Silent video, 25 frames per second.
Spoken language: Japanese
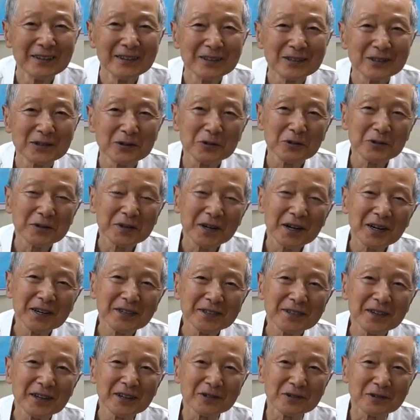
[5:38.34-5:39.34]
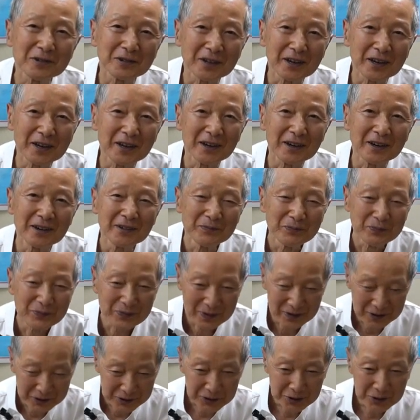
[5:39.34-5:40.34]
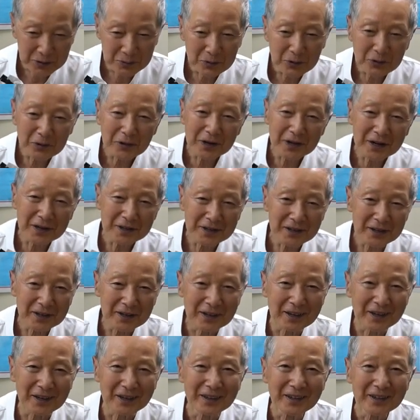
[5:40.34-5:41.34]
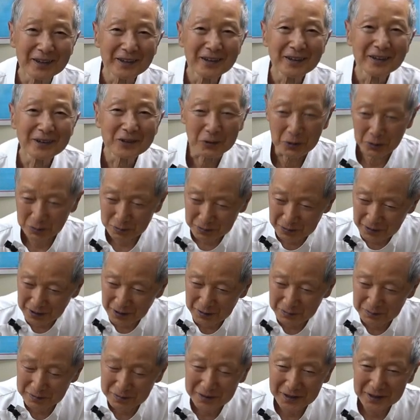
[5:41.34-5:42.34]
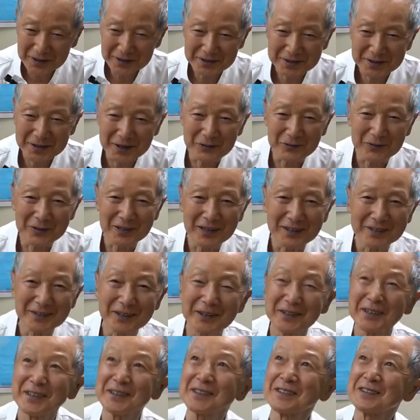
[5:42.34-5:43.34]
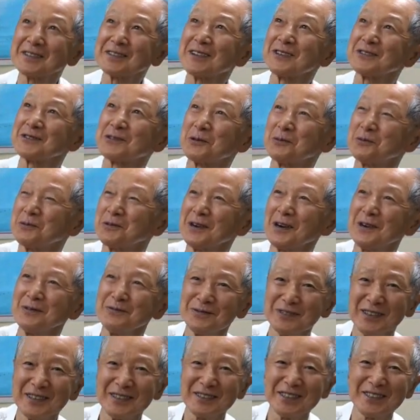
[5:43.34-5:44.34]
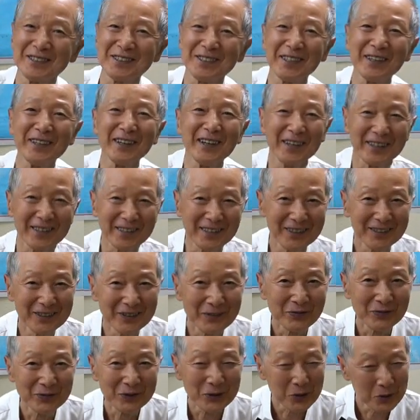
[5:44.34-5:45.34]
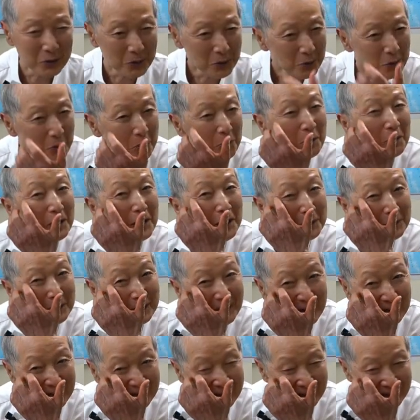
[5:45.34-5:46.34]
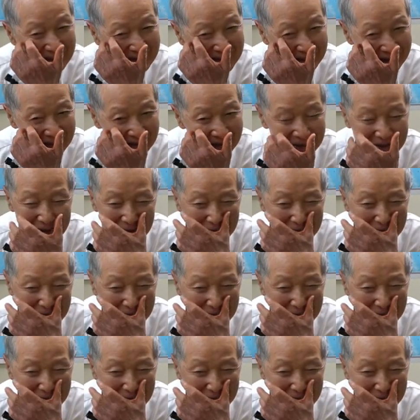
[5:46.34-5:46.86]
その傘のね紐がねこうブランブランって皆さん傘さすとブランブランってしてない大雨なんですよ